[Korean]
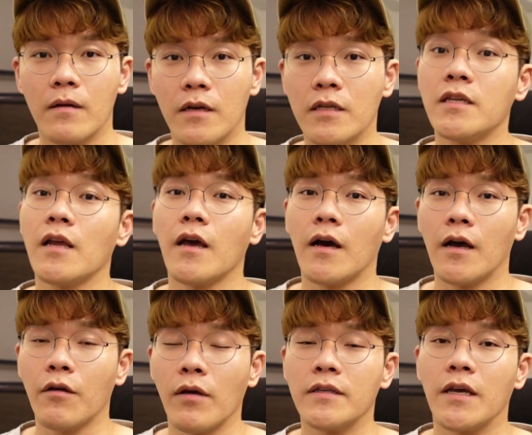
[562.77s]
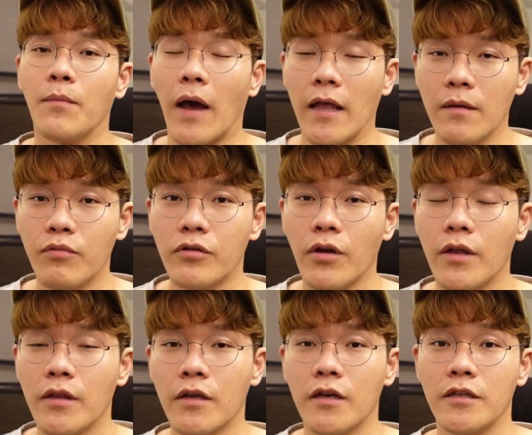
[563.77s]
리셀가가 굉장히 많이
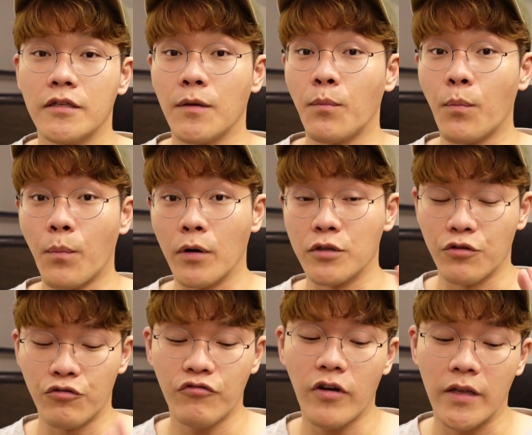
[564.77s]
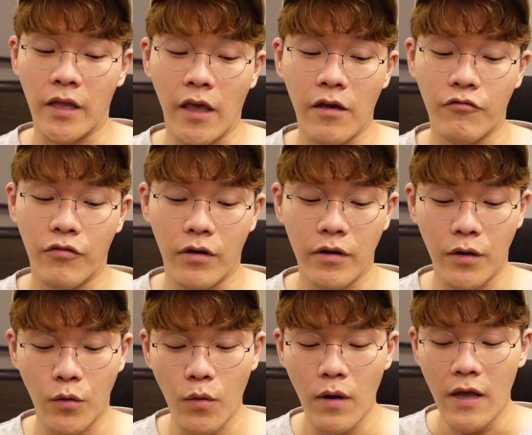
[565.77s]
붙어있는 이제 버전 2가 되겠고요
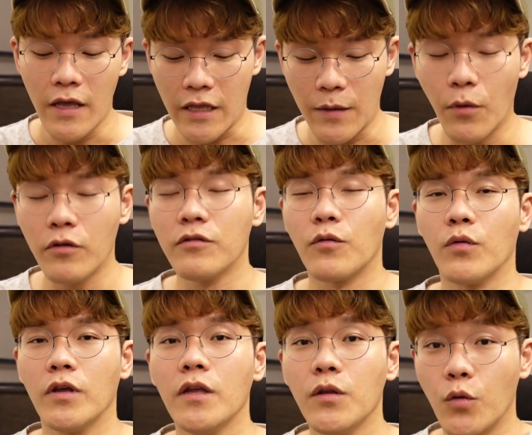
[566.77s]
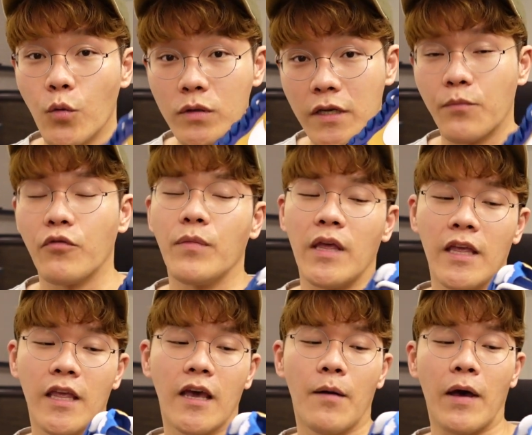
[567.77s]
그리고 2번으로는 이 제품이
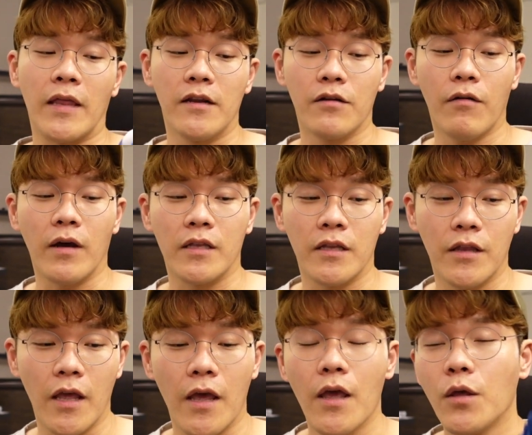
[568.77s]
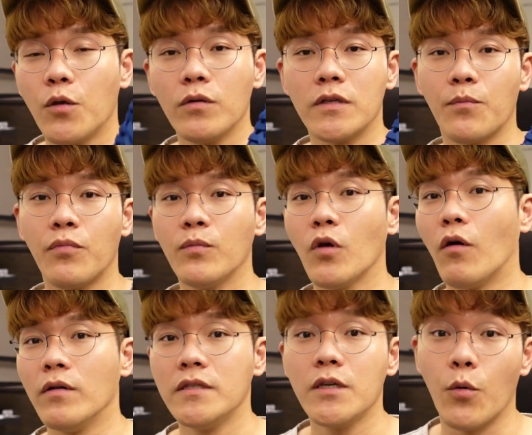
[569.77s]
인기가 많을 것 같은데 이 제품도
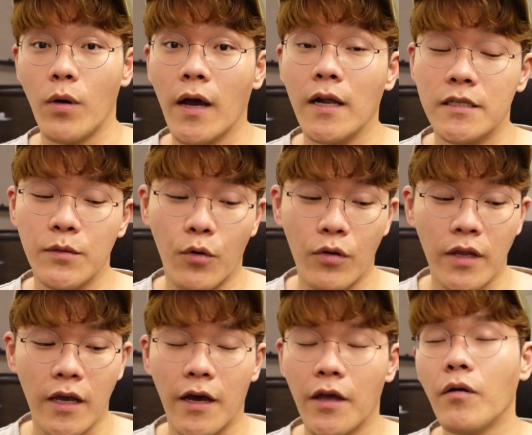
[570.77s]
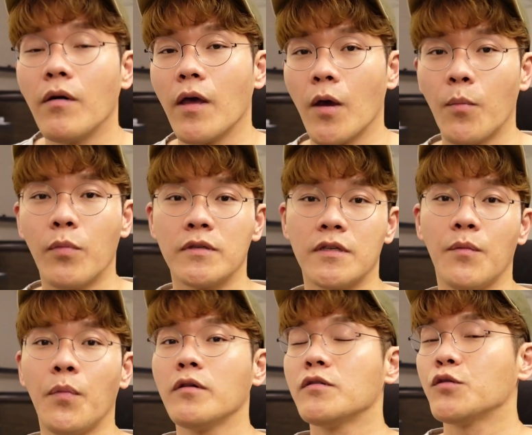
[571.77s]
언제 올라갈지 모르니까요 에어포스를
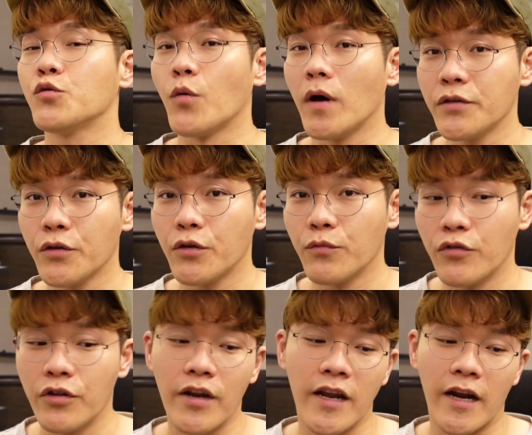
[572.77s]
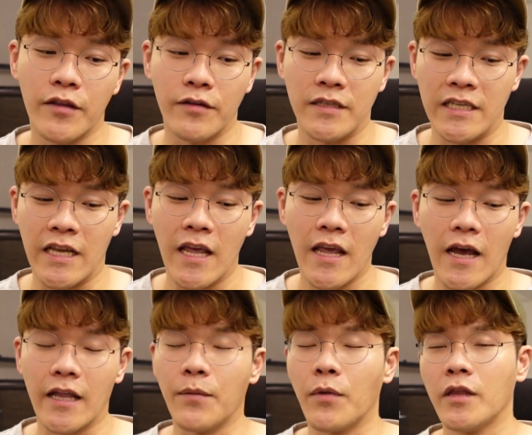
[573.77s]
평소에 좋아하셨던 분들이라든지
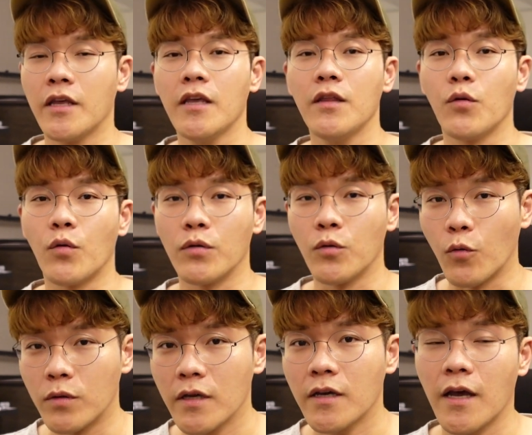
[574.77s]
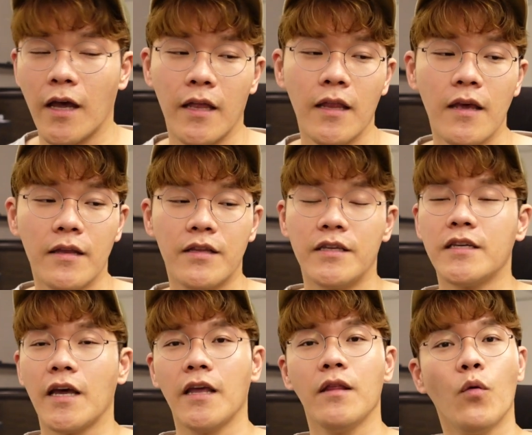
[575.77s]
아니면은 이런 독특한
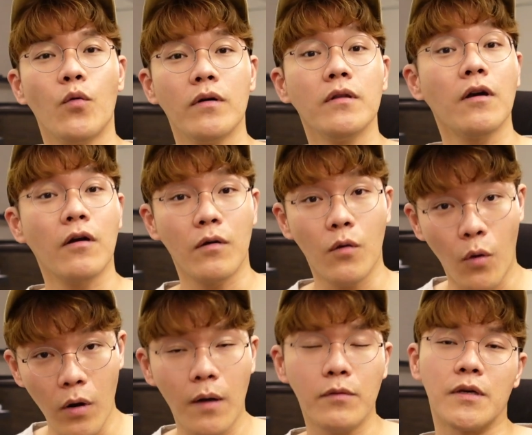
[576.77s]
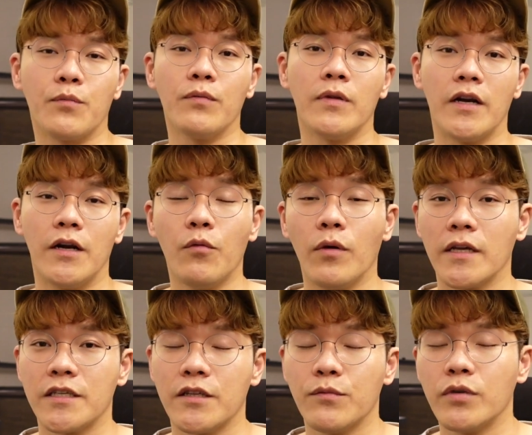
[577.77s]
디자인 혹은 콜라보 제품들을
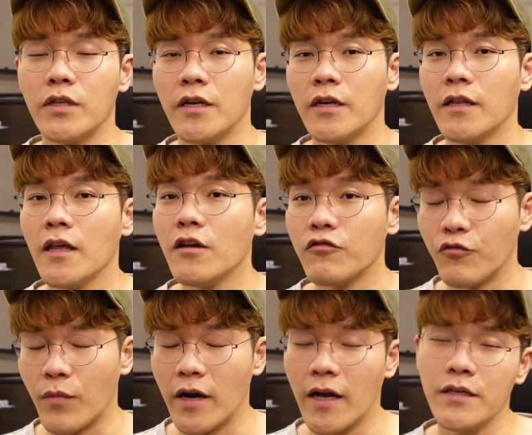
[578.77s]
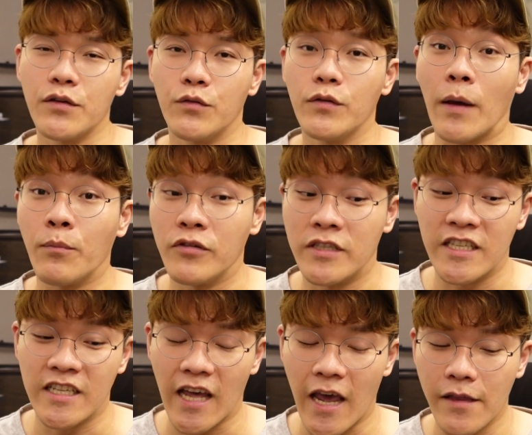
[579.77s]
원하시는 분들은 구매를 하셔도
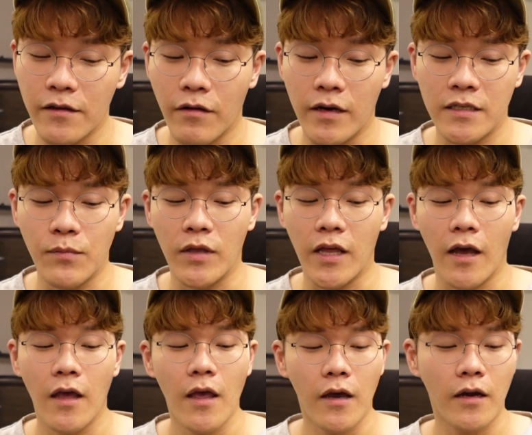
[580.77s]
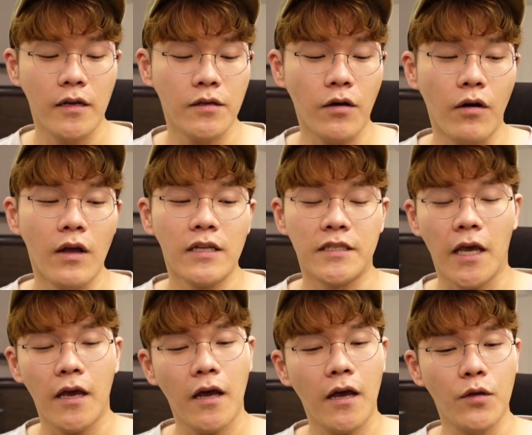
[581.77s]
나쁘지는 않을 것 같습니다 그래서
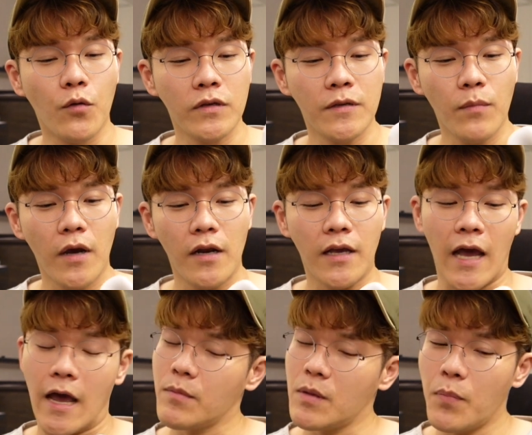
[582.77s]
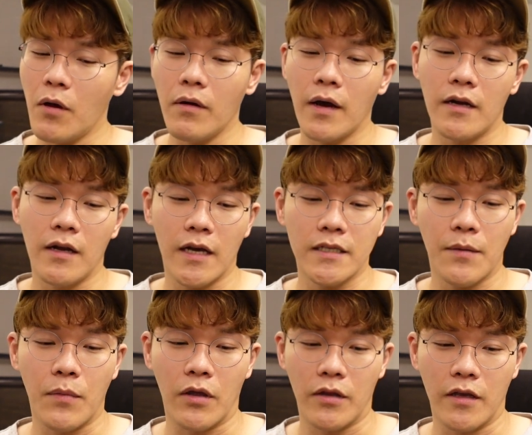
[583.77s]
제가 이 신발을 감히 평가를
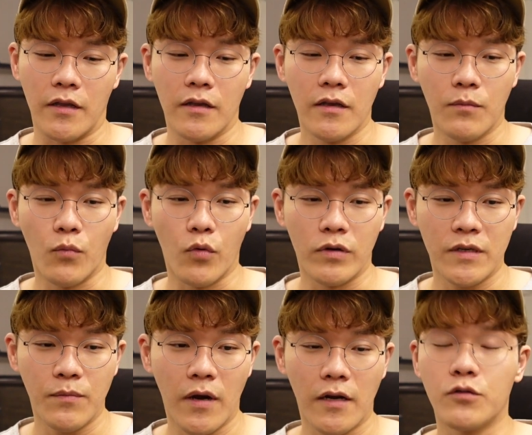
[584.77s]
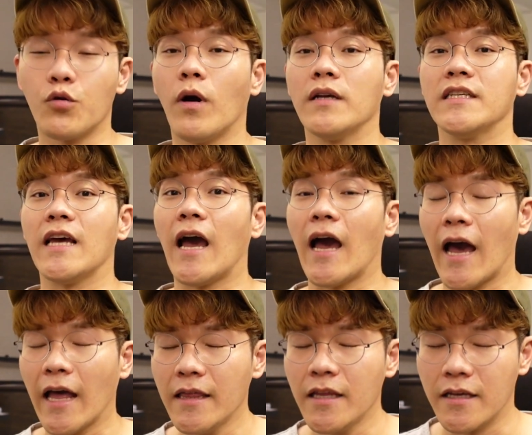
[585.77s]
하자면은 뭐 신발을 좋아하지
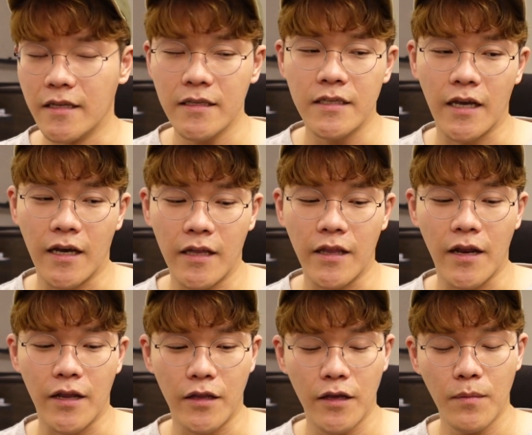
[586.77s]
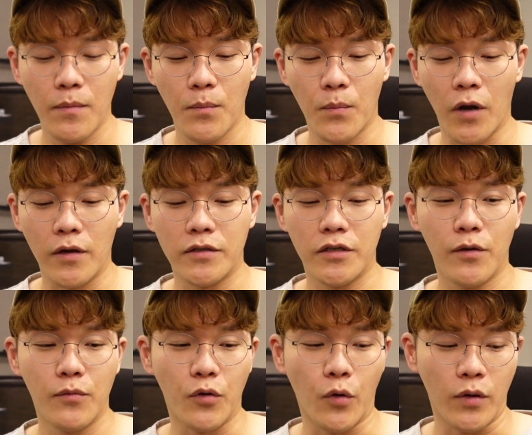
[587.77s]
않는 제가 내리는
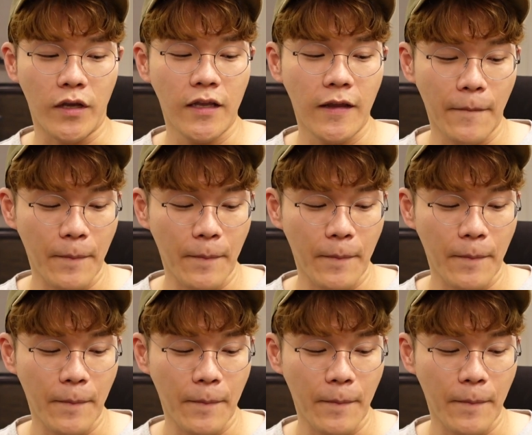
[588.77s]
별점으로는